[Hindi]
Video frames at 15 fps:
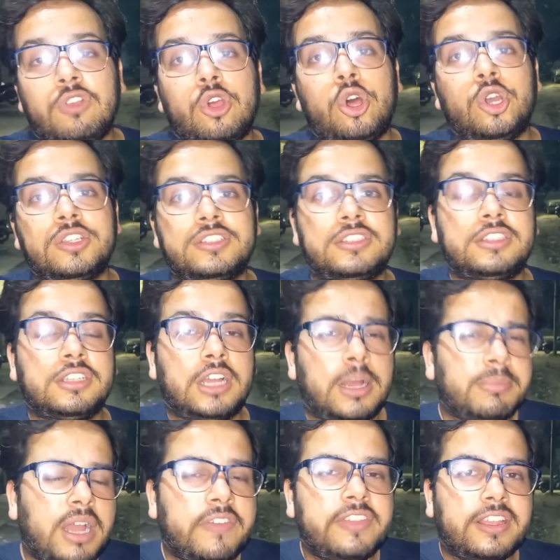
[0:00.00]
ब्लॉग्स
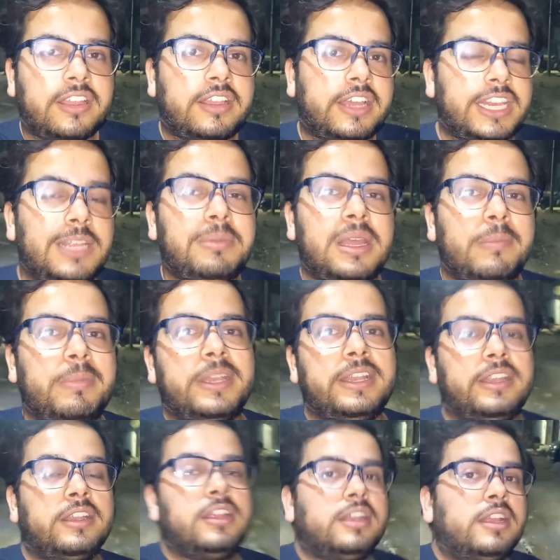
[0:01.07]
हम काफ़ी करीब हैं
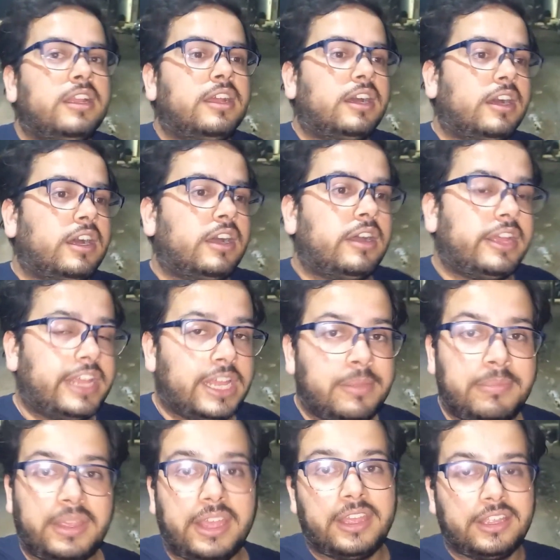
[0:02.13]
अपने आ,
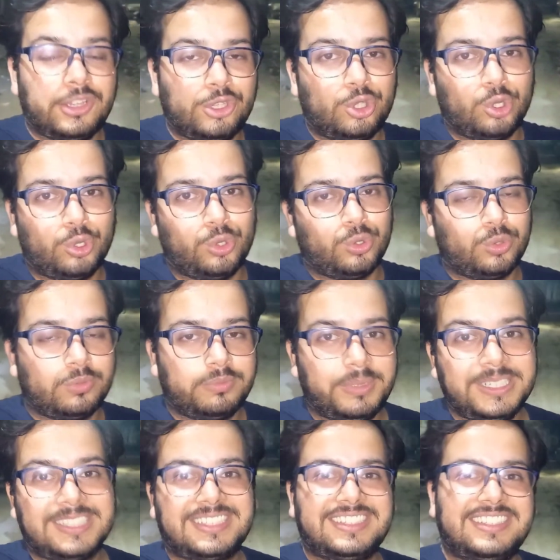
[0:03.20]
एम के तो
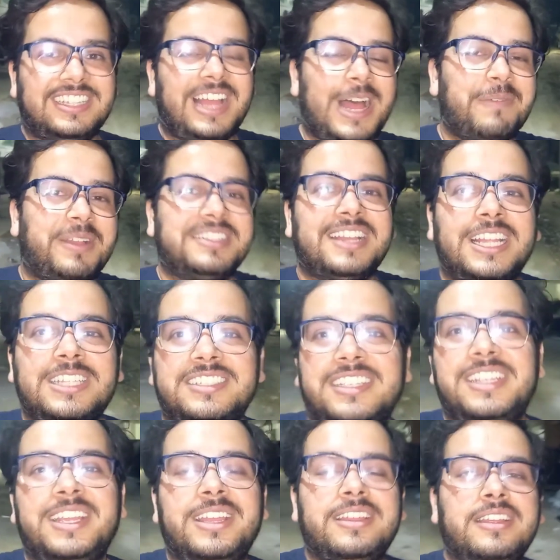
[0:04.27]
बस आपका साथ
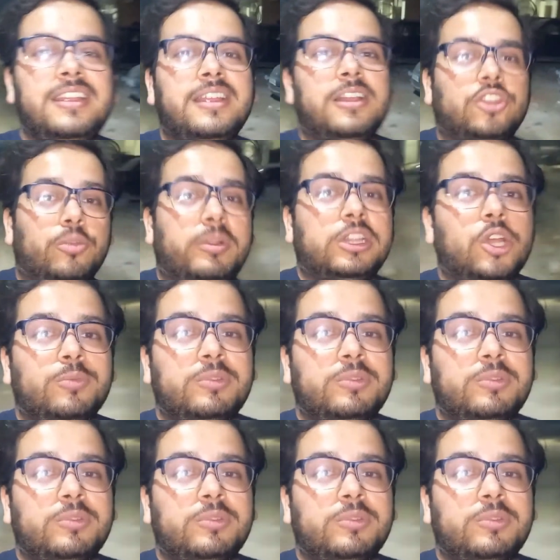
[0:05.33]
चाहिए तो मिलता